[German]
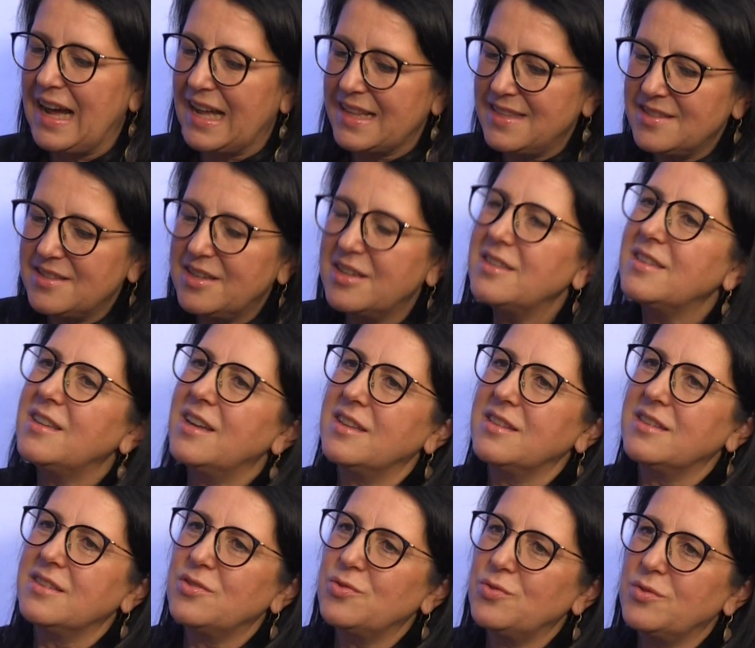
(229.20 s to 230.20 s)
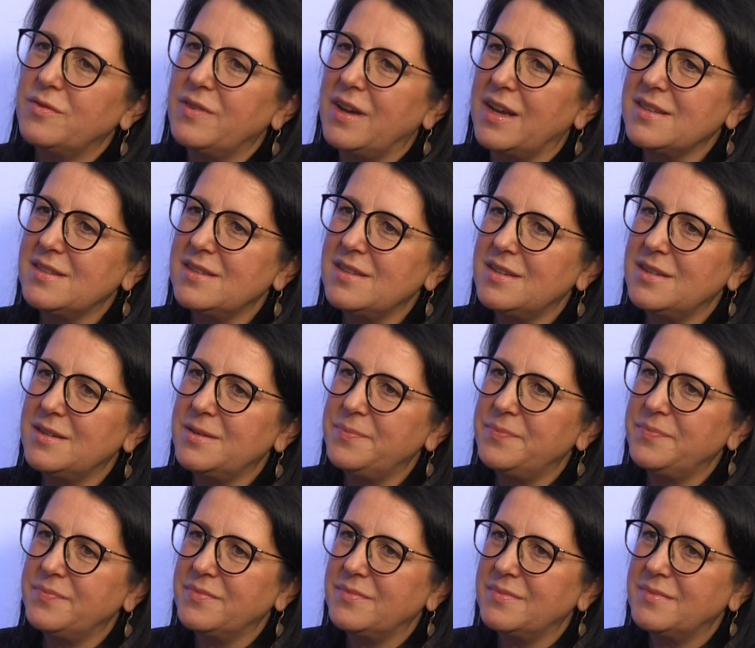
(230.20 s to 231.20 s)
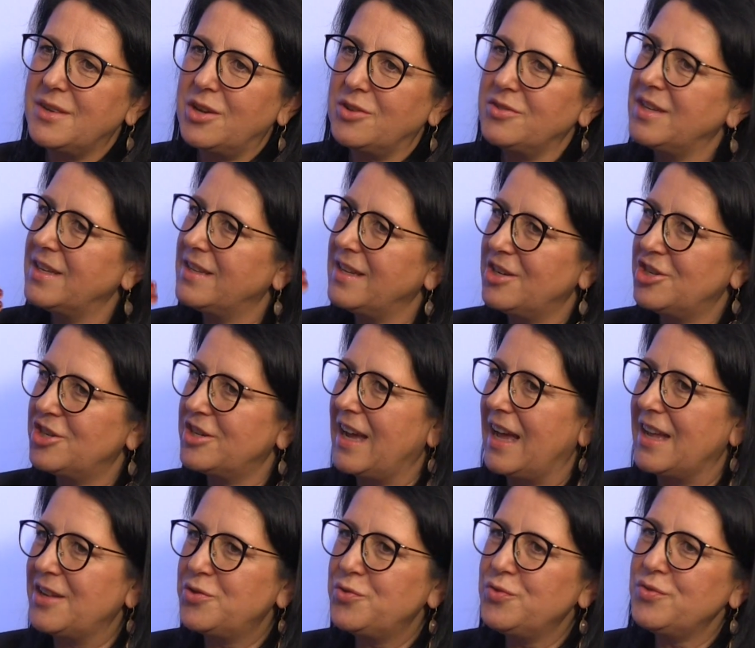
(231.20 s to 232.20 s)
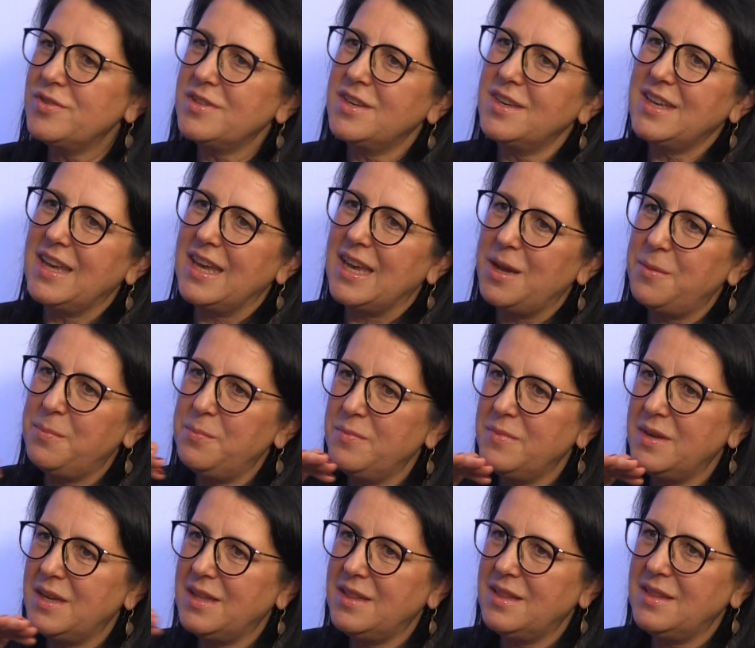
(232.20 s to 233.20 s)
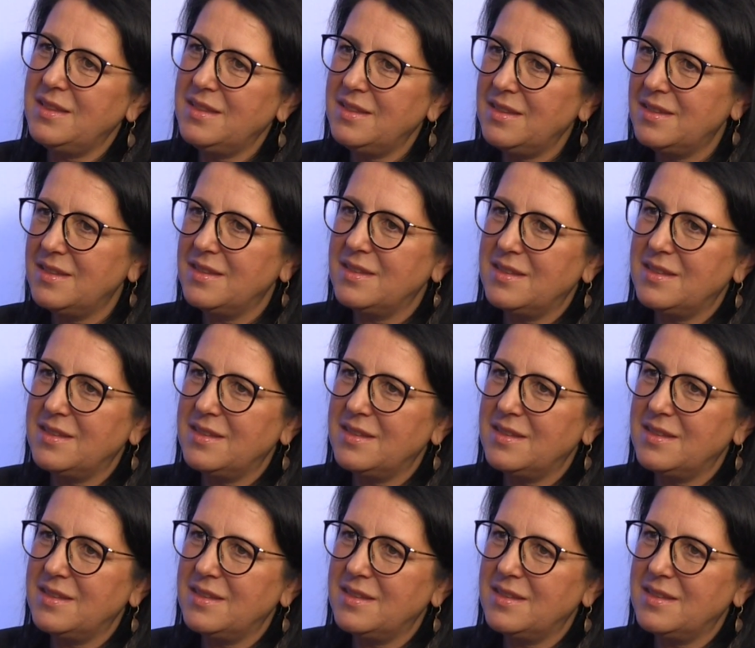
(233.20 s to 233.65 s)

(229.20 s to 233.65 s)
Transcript: Arzt hat dann so quasi hat er den Startschuss gegeben in